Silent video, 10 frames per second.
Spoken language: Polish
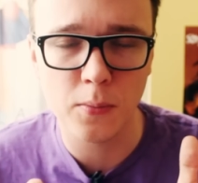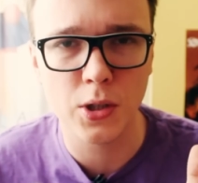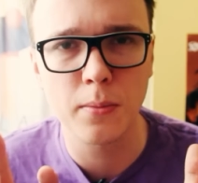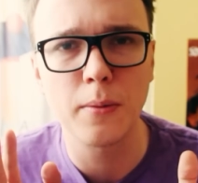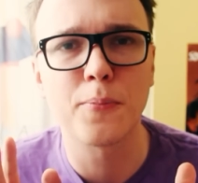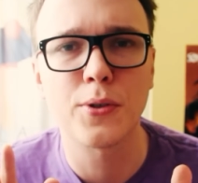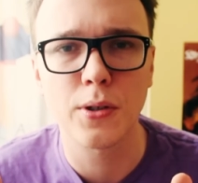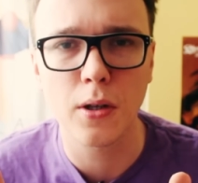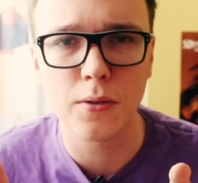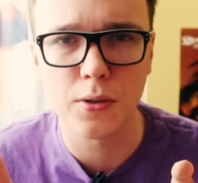Możemy
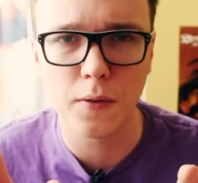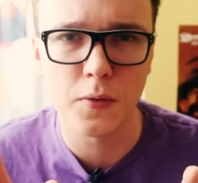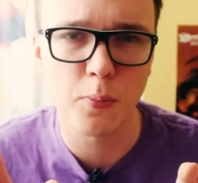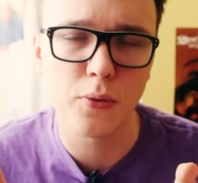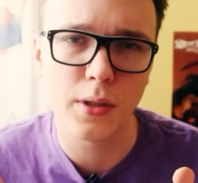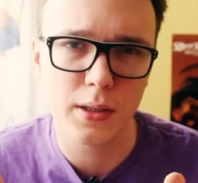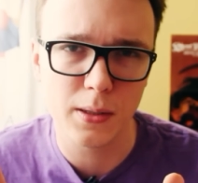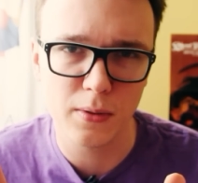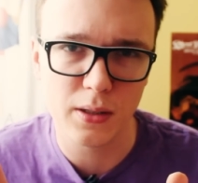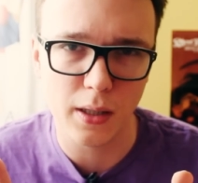przyjąć, że w
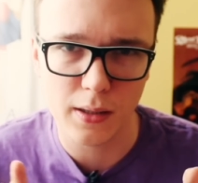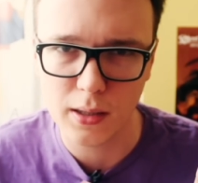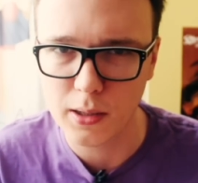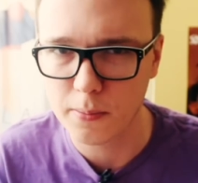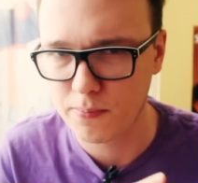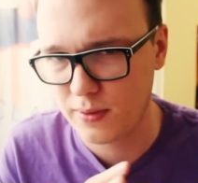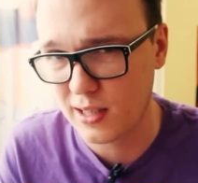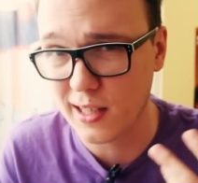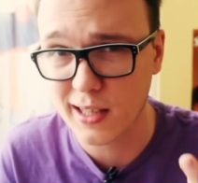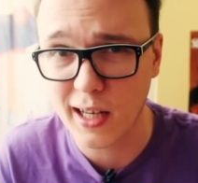współczesnym internecie
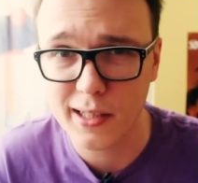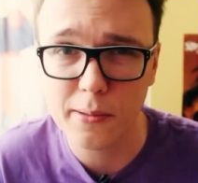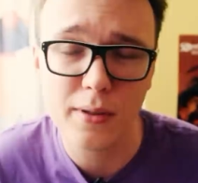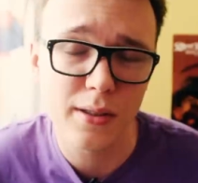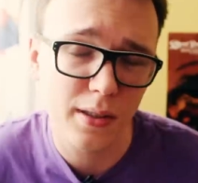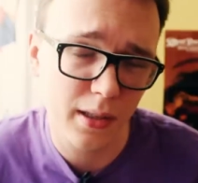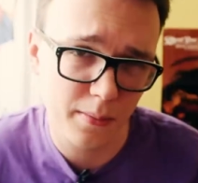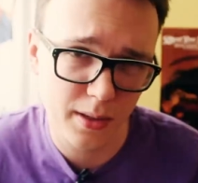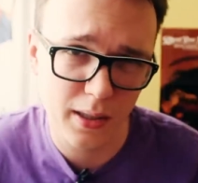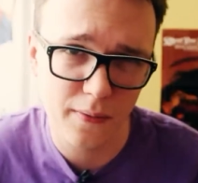standardem jest
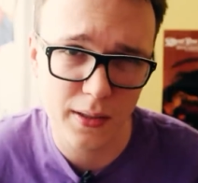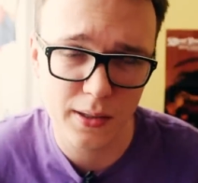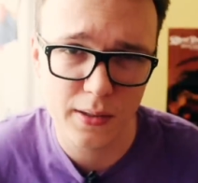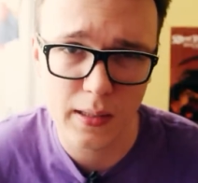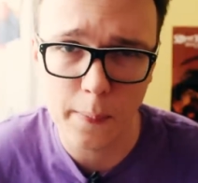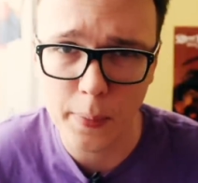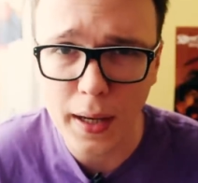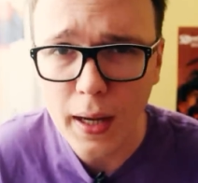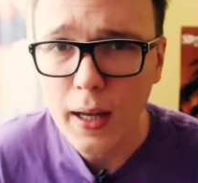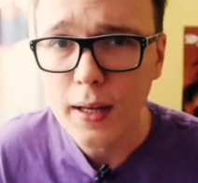720p,
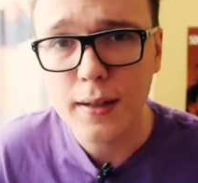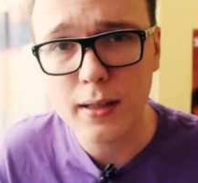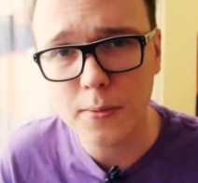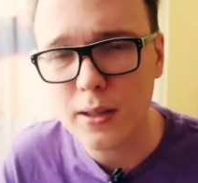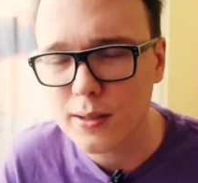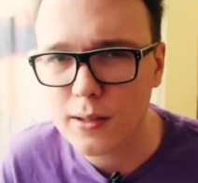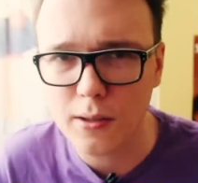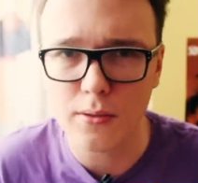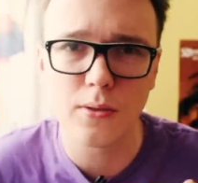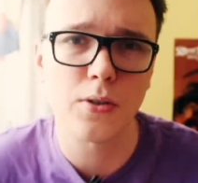natomiast
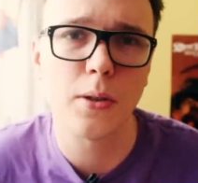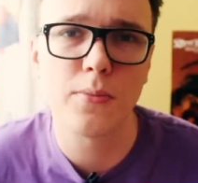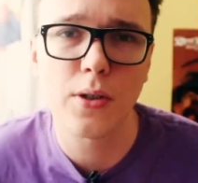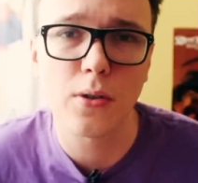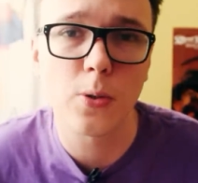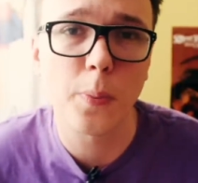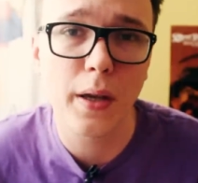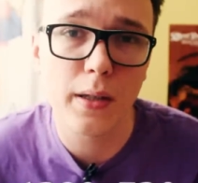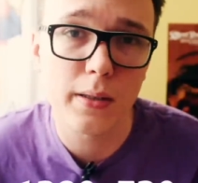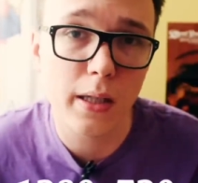1080p
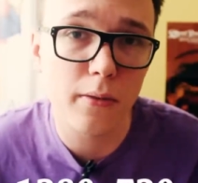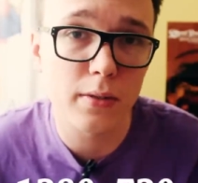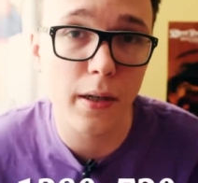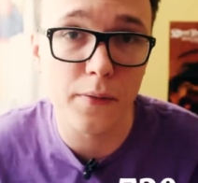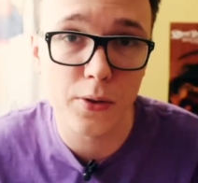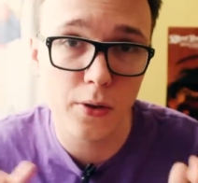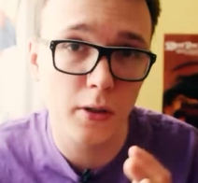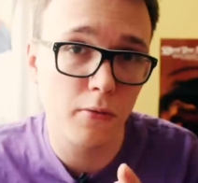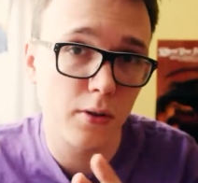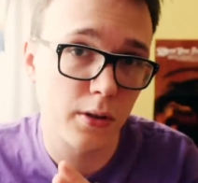jest taką
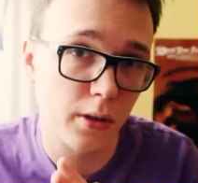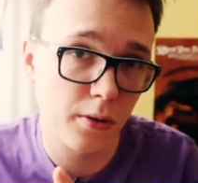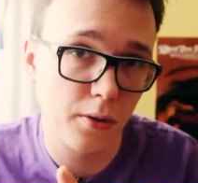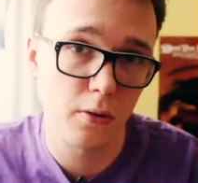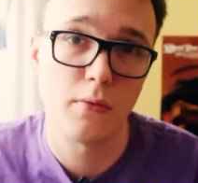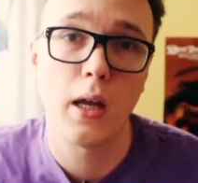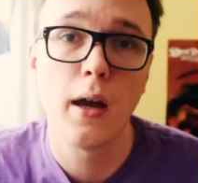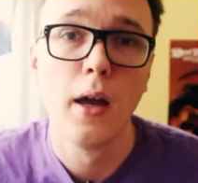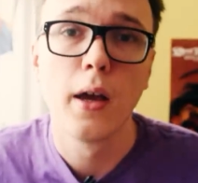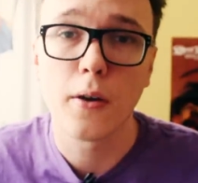zawyżoną rozdzielczością
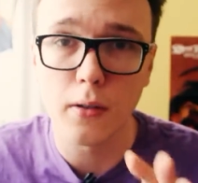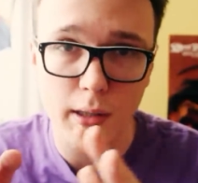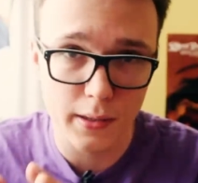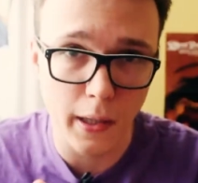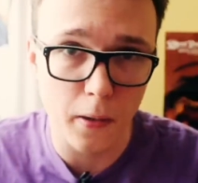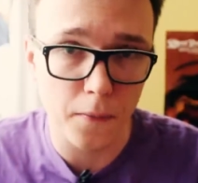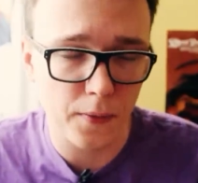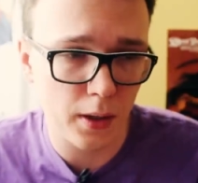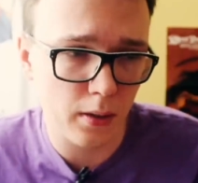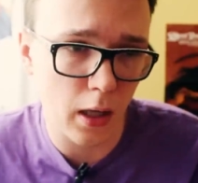dla
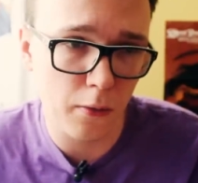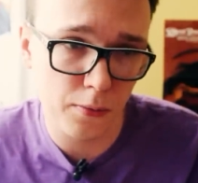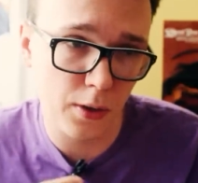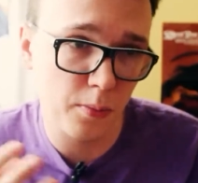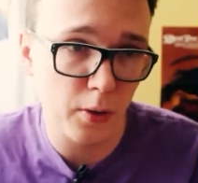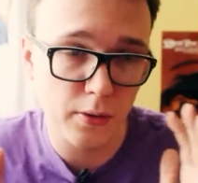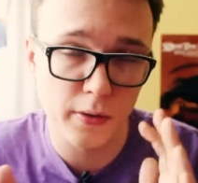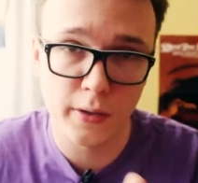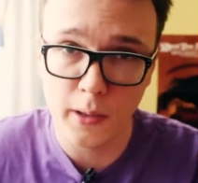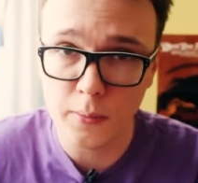koneserów i dla ludzi z
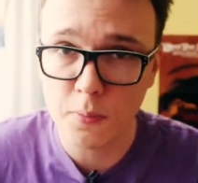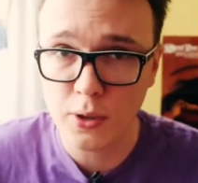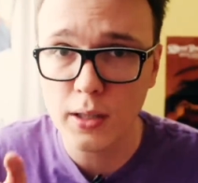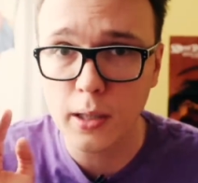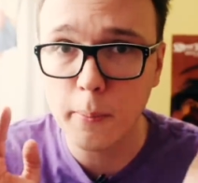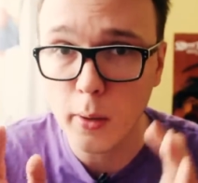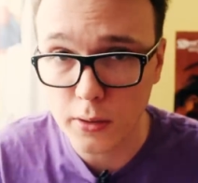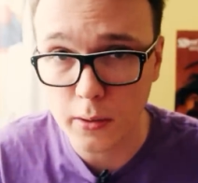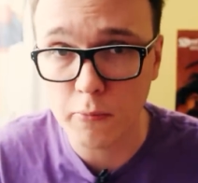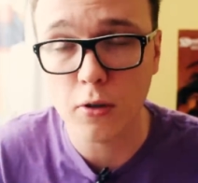mocnym sprzętem,
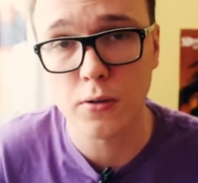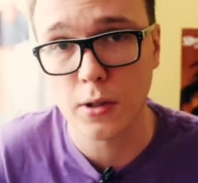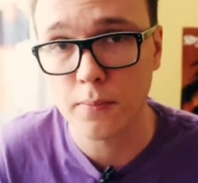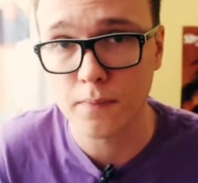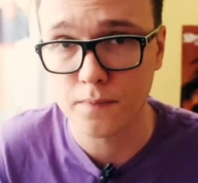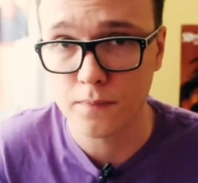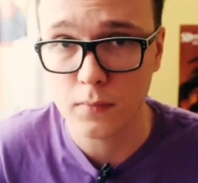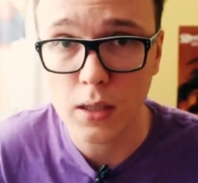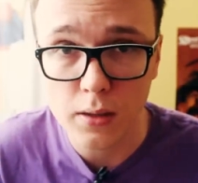mocnym łączem mm,